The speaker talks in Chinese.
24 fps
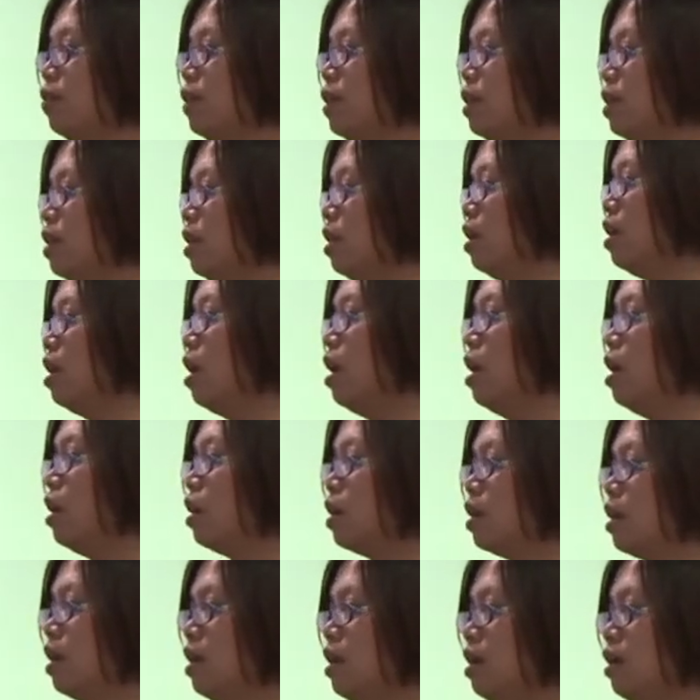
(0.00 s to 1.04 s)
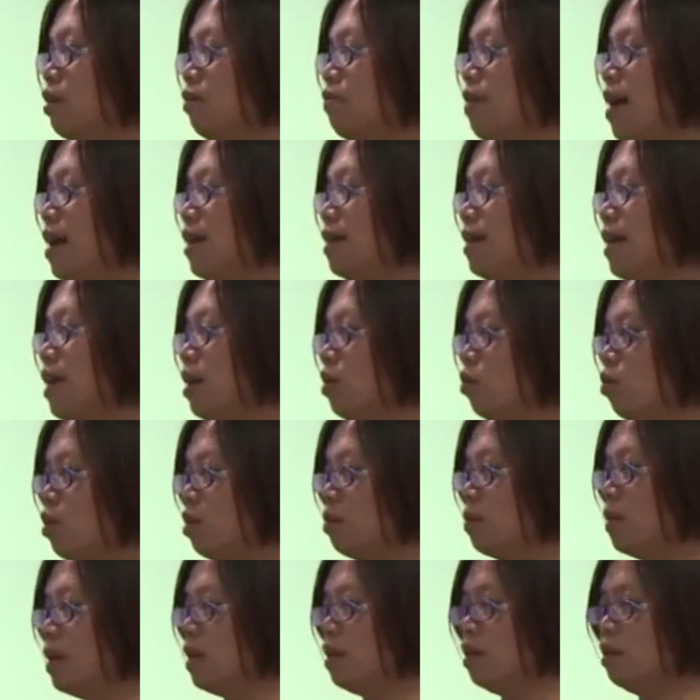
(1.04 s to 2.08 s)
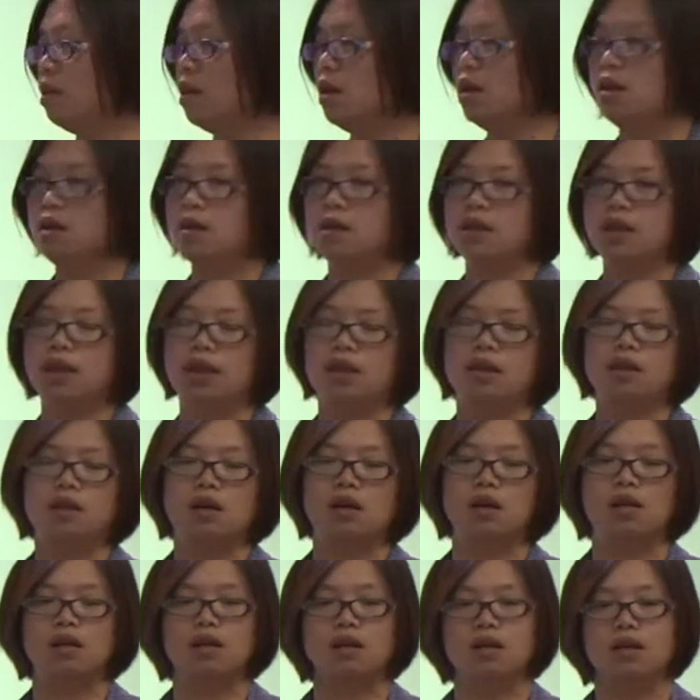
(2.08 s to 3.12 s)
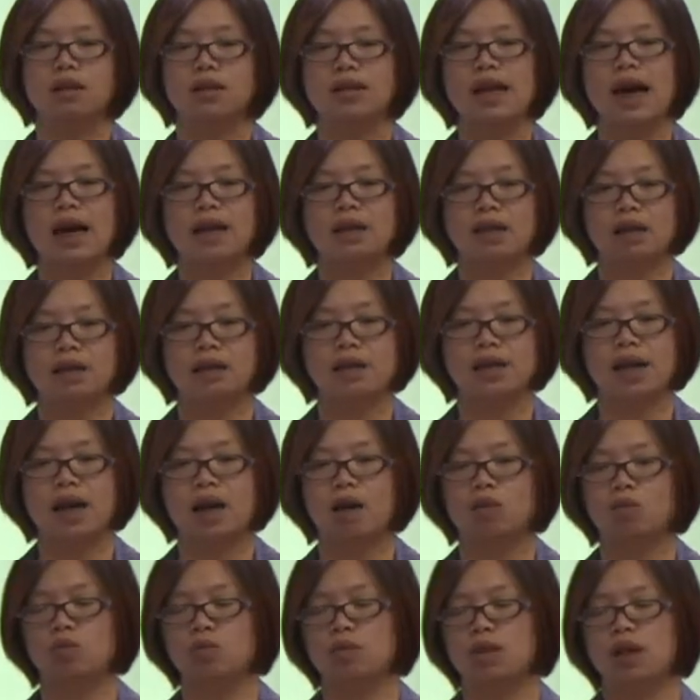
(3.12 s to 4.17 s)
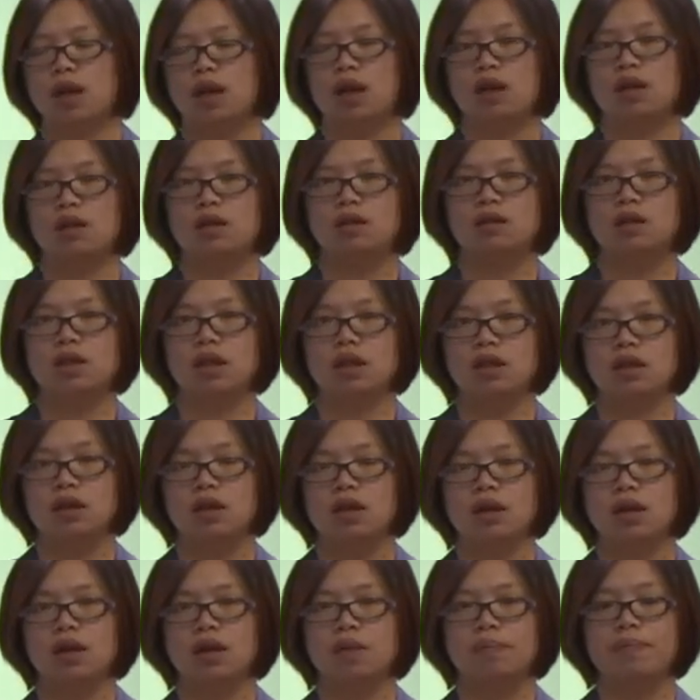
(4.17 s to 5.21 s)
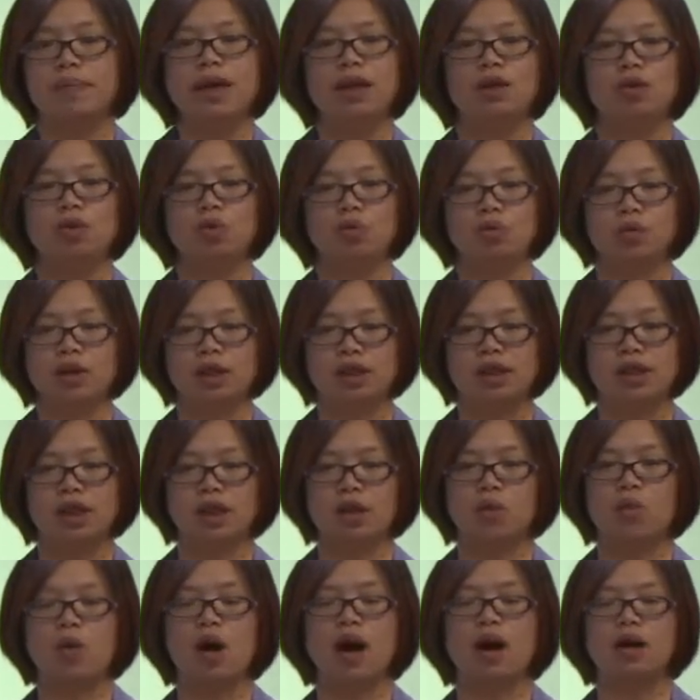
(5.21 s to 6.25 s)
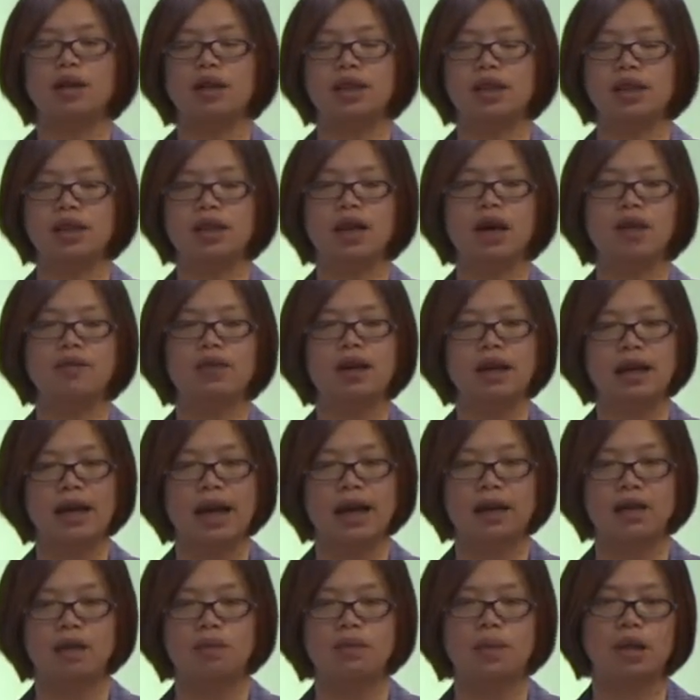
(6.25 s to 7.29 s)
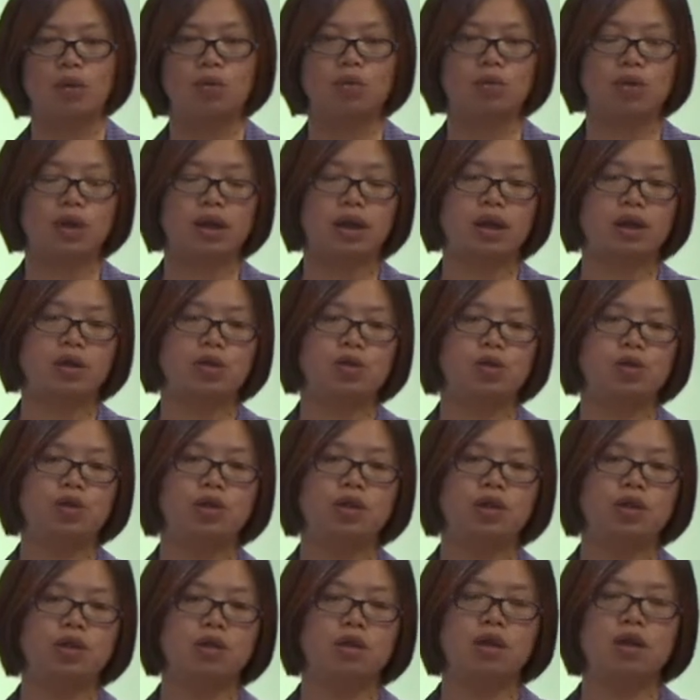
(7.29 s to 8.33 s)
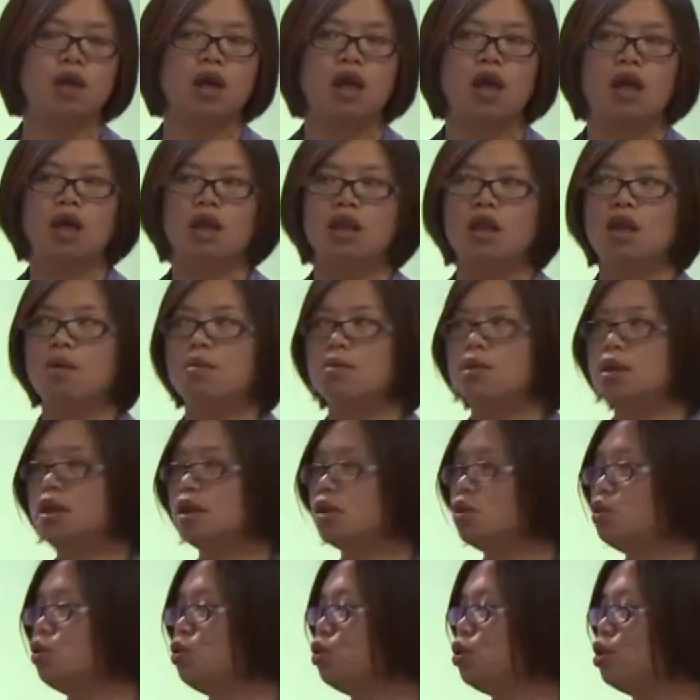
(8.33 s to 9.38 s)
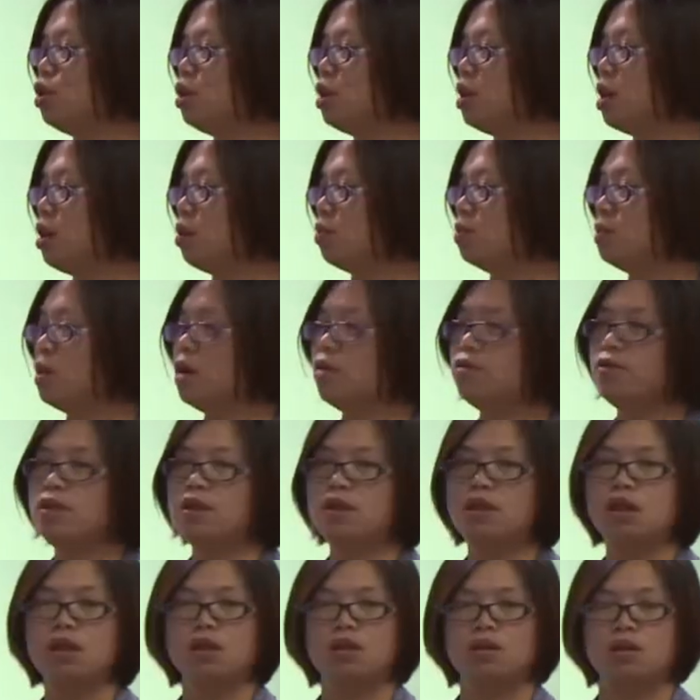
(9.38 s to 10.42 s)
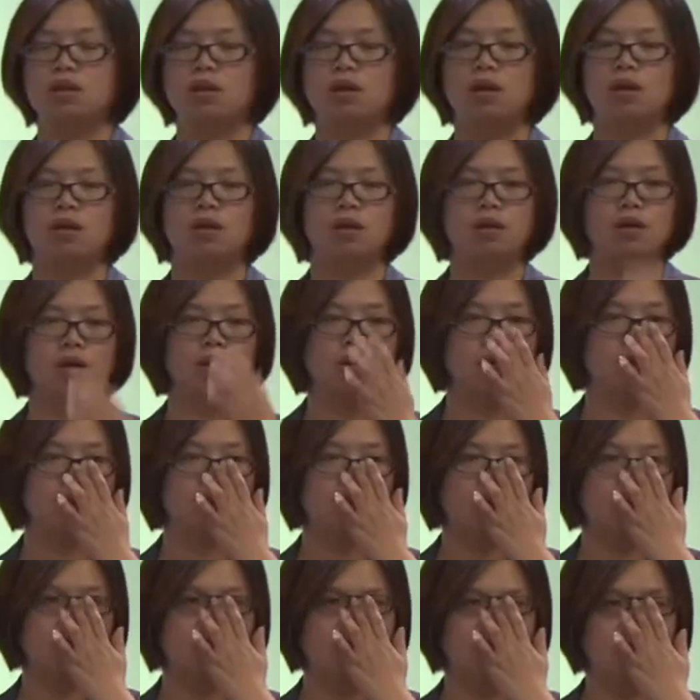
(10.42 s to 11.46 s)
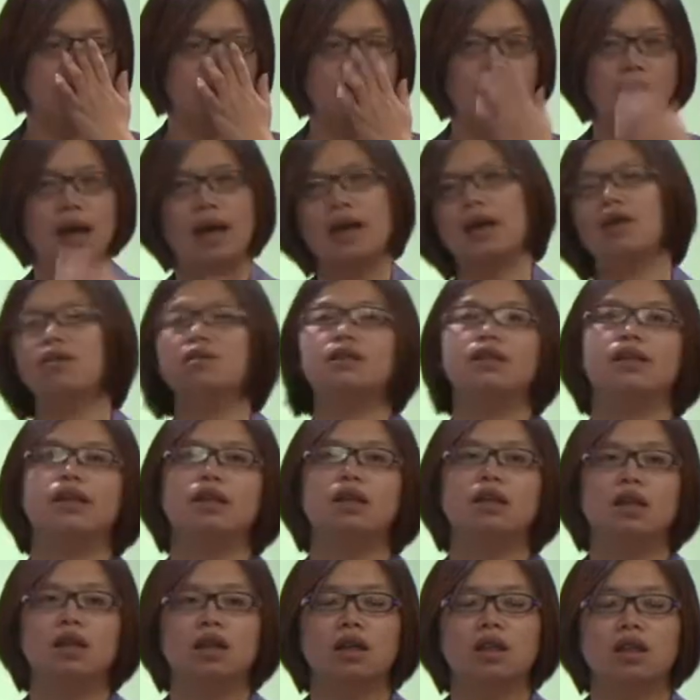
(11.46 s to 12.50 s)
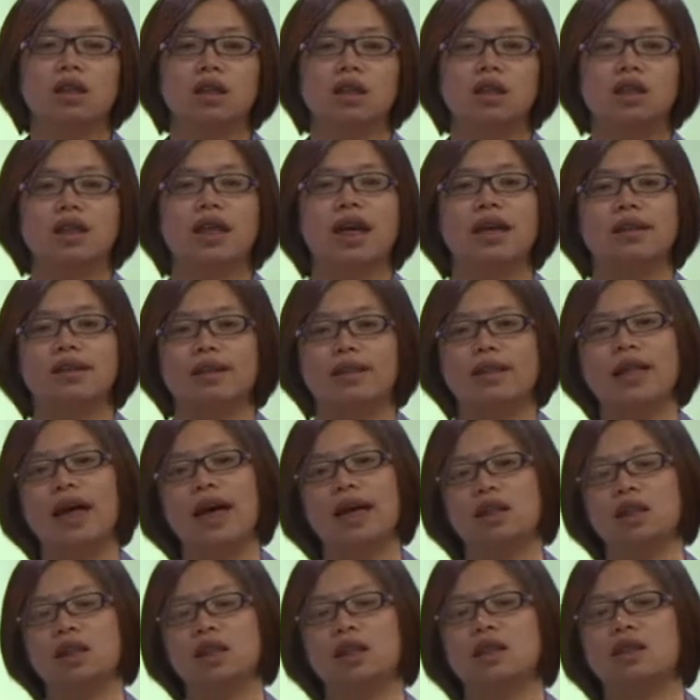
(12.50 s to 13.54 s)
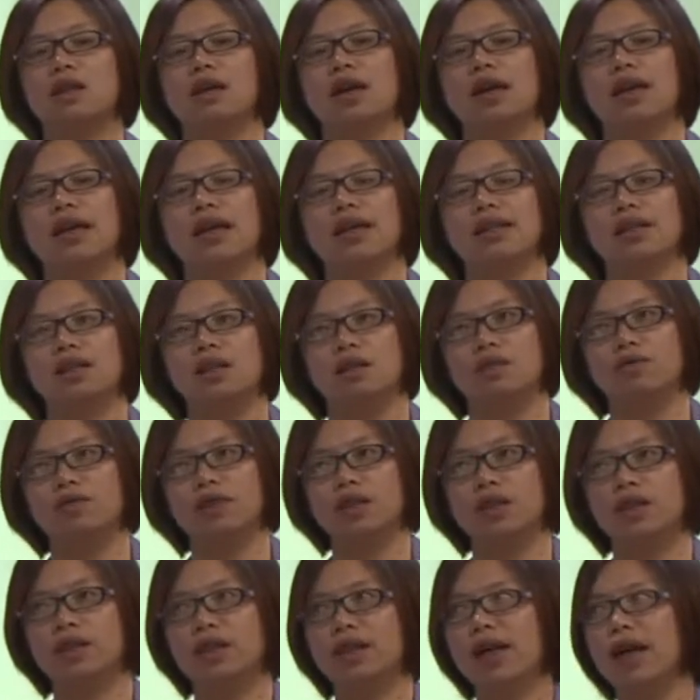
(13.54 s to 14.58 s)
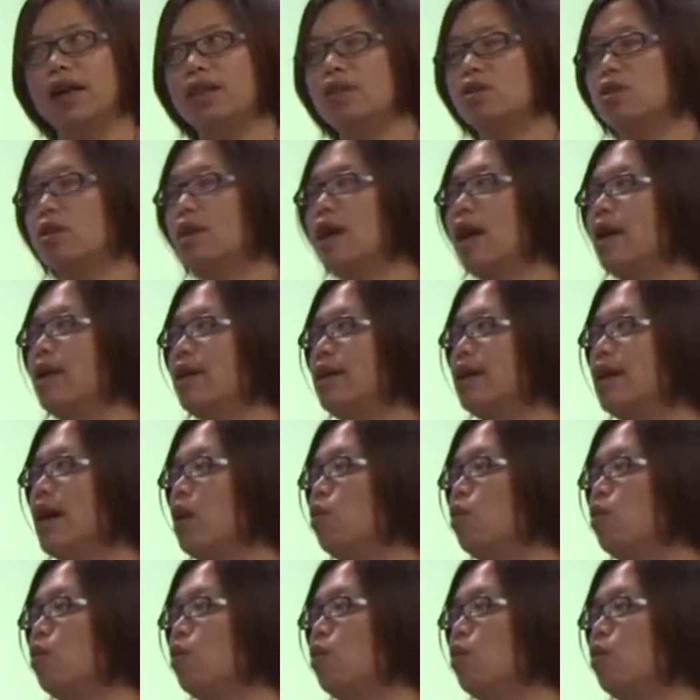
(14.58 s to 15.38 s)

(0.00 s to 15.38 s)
析，可以发现我们这个家庭财务的这个变动的情况以及它未来的变动的一个趋势。那么这个趋势呢，我们在分析的时候。还要结合市场的大势啊来进行分析，看看一看